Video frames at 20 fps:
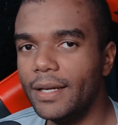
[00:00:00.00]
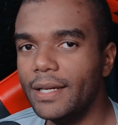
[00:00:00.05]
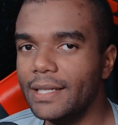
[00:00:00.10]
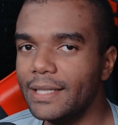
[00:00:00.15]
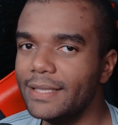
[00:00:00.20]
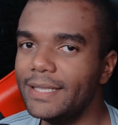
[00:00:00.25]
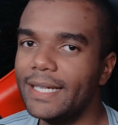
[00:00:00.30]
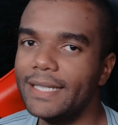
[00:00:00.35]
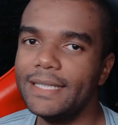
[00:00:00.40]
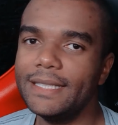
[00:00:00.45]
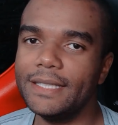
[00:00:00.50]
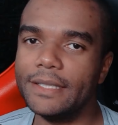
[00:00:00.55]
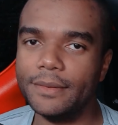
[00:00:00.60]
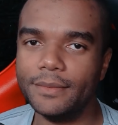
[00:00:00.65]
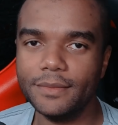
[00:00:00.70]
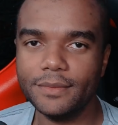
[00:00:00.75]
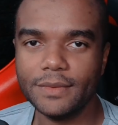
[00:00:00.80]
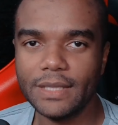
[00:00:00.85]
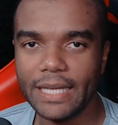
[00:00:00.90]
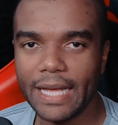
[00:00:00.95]
E aí,
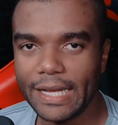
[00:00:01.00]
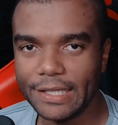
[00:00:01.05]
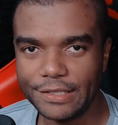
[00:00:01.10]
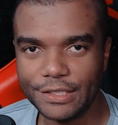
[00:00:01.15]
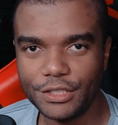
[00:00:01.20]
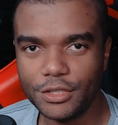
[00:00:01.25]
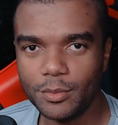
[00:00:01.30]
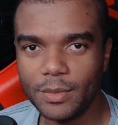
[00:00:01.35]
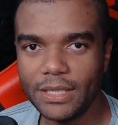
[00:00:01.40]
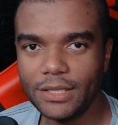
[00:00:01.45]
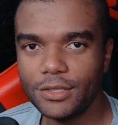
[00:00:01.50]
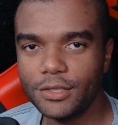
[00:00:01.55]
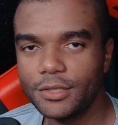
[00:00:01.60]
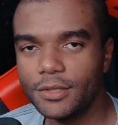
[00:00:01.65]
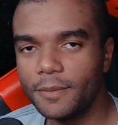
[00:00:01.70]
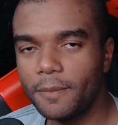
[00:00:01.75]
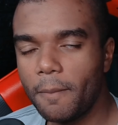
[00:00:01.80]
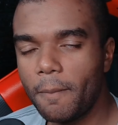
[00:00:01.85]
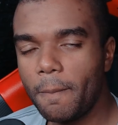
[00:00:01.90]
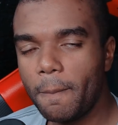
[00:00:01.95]
recentemente,
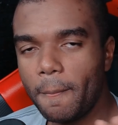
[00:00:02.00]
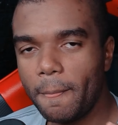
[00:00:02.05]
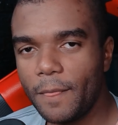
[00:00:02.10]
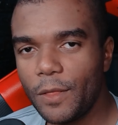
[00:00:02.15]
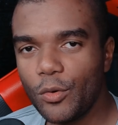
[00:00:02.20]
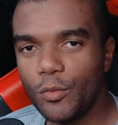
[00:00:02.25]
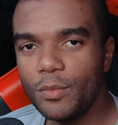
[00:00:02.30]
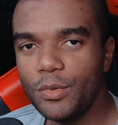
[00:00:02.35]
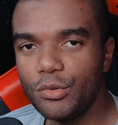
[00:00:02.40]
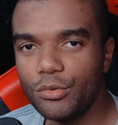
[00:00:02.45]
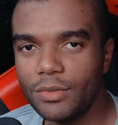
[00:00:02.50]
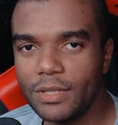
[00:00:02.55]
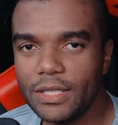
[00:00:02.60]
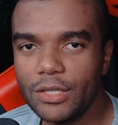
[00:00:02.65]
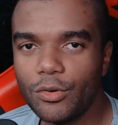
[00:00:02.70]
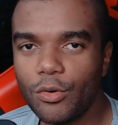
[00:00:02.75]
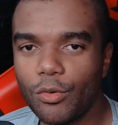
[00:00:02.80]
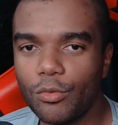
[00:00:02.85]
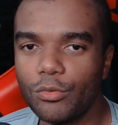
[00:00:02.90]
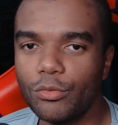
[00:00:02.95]
eu me uni
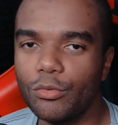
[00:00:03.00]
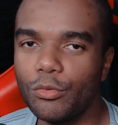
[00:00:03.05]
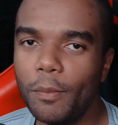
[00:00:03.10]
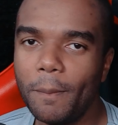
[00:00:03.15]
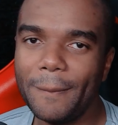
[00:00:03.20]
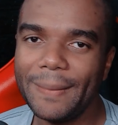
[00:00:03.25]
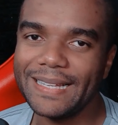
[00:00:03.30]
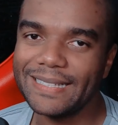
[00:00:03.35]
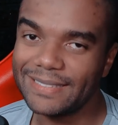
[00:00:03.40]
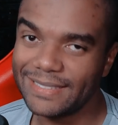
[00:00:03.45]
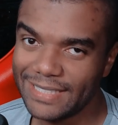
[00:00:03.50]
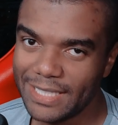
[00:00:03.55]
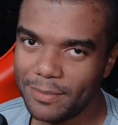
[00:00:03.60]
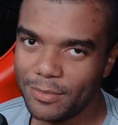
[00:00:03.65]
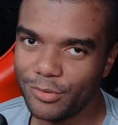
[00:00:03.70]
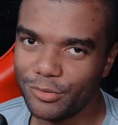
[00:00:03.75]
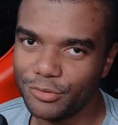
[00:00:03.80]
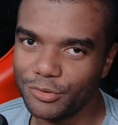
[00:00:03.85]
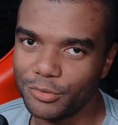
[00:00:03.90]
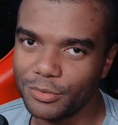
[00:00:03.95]
com o PC
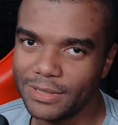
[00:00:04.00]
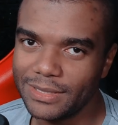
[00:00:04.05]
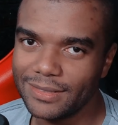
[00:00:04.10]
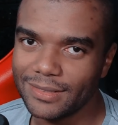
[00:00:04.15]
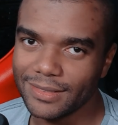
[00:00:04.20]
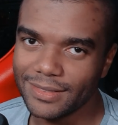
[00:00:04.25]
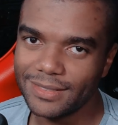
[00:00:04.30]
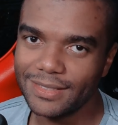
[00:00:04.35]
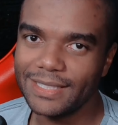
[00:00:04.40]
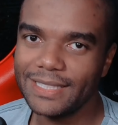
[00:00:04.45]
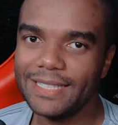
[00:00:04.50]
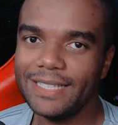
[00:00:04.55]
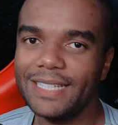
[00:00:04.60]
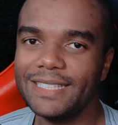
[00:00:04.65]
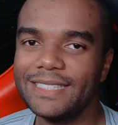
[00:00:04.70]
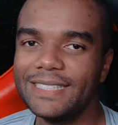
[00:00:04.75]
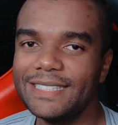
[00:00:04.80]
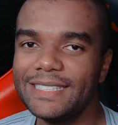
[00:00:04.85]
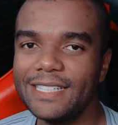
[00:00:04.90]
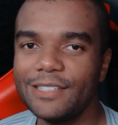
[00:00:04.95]
Build Wizard e a
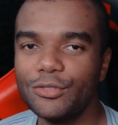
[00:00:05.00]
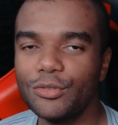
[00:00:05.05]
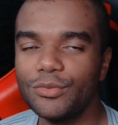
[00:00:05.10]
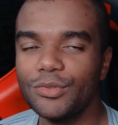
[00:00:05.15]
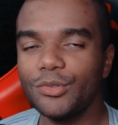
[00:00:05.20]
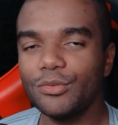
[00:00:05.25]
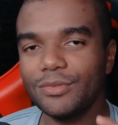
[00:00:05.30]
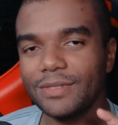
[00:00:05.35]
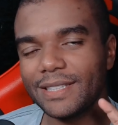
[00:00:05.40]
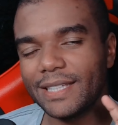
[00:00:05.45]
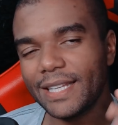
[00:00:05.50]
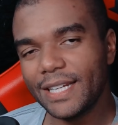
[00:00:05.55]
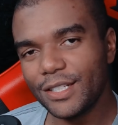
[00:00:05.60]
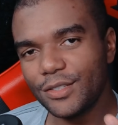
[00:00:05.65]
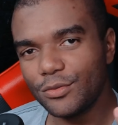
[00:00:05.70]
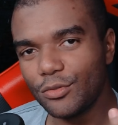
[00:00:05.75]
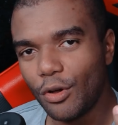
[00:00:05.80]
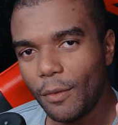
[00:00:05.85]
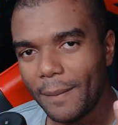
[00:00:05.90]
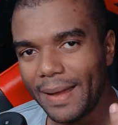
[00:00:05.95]
gente resolveu
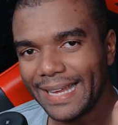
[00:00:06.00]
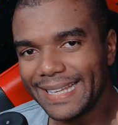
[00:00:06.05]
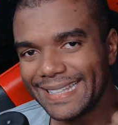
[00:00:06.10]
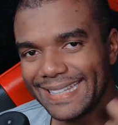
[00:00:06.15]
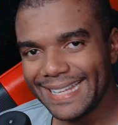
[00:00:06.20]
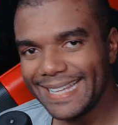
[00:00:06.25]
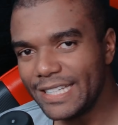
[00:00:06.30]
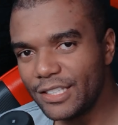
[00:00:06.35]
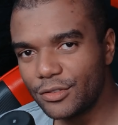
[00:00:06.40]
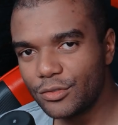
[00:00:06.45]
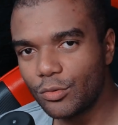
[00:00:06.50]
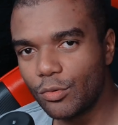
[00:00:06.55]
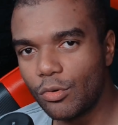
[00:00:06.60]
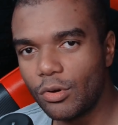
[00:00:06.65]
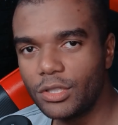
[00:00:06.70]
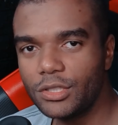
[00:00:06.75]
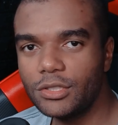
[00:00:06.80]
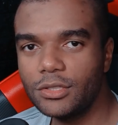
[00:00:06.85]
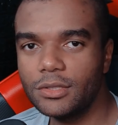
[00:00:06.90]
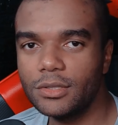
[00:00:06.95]
transformar aquele
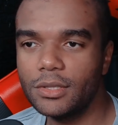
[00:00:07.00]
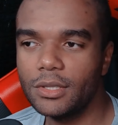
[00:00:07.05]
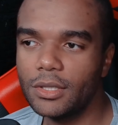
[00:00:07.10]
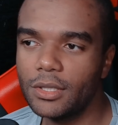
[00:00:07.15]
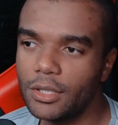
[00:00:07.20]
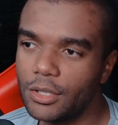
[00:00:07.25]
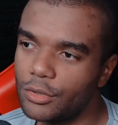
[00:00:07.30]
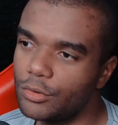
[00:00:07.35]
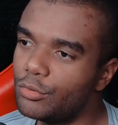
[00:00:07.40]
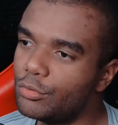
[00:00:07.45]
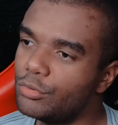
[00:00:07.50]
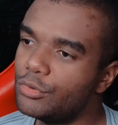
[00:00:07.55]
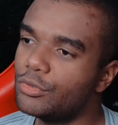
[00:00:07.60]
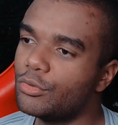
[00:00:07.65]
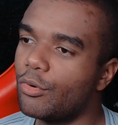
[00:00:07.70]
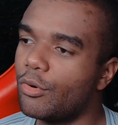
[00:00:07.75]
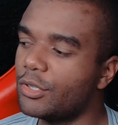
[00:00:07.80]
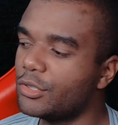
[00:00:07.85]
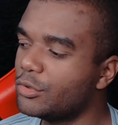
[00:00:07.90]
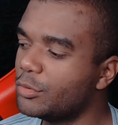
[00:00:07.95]
Discord no
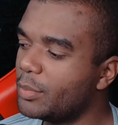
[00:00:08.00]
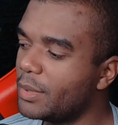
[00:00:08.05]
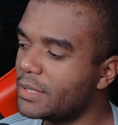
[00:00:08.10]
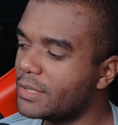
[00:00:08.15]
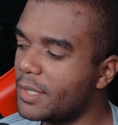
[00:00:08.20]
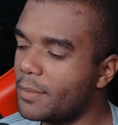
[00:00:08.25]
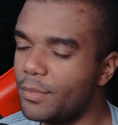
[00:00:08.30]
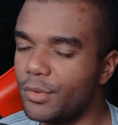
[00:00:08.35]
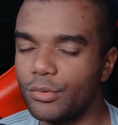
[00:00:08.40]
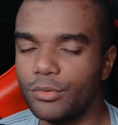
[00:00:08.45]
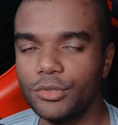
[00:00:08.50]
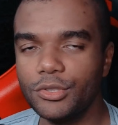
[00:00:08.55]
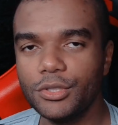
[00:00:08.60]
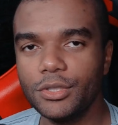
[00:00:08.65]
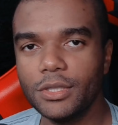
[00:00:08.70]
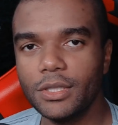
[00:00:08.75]
Discord do PC Build.